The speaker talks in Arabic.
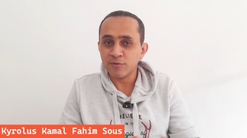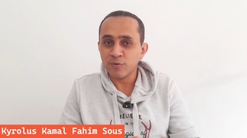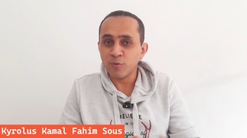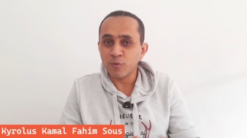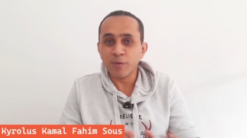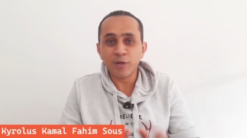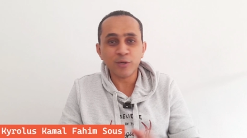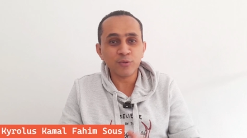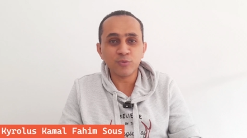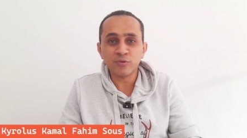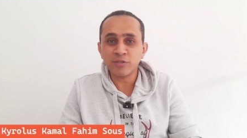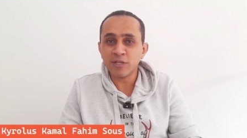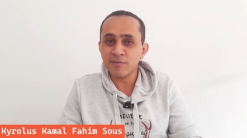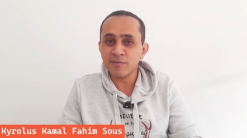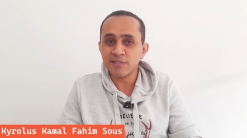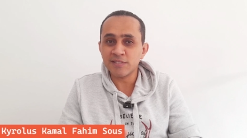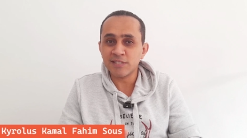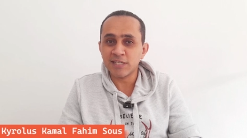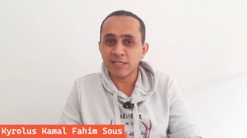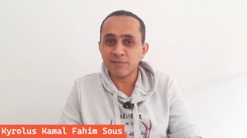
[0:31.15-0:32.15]
وبرده
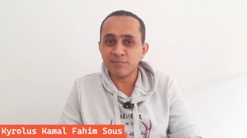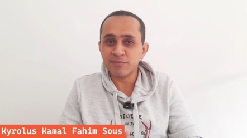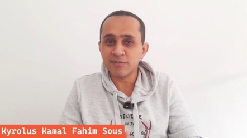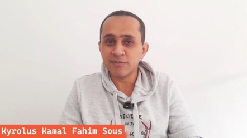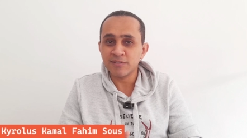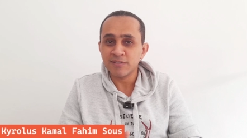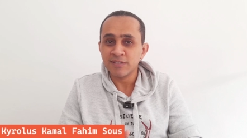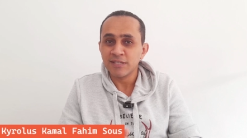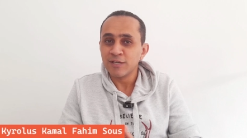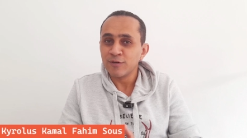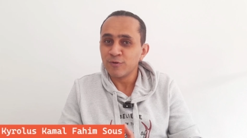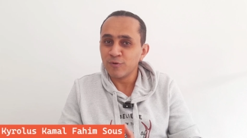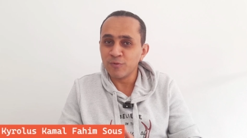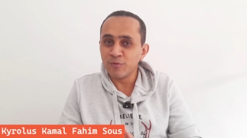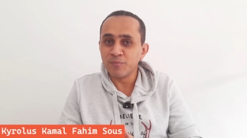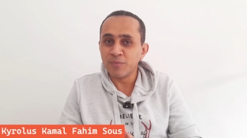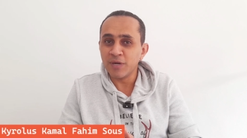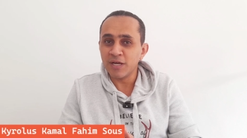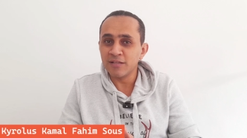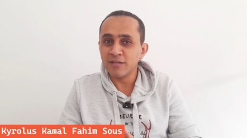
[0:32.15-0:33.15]
التايب سكريبت
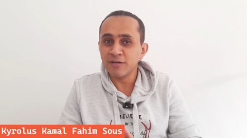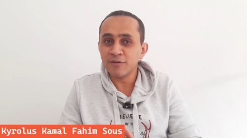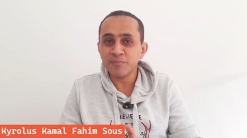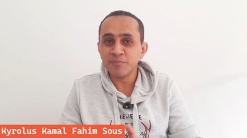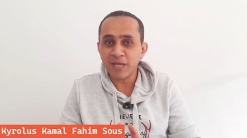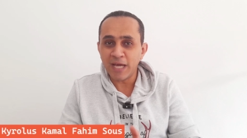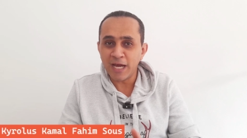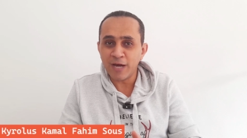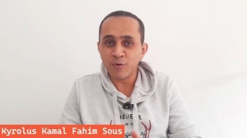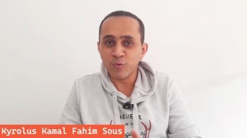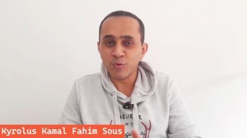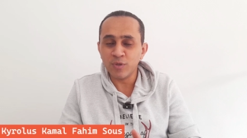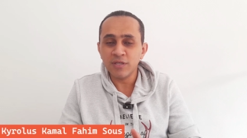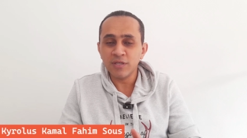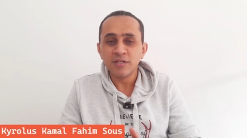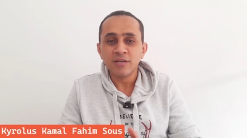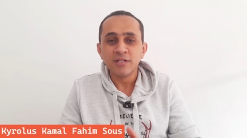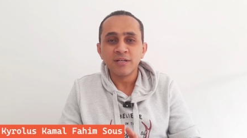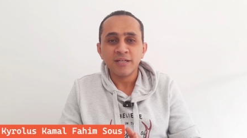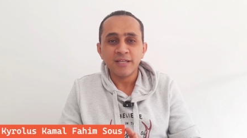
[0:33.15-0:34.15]
كومبايلر
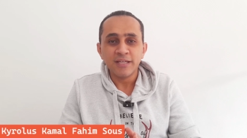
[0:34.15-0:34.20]
بيحول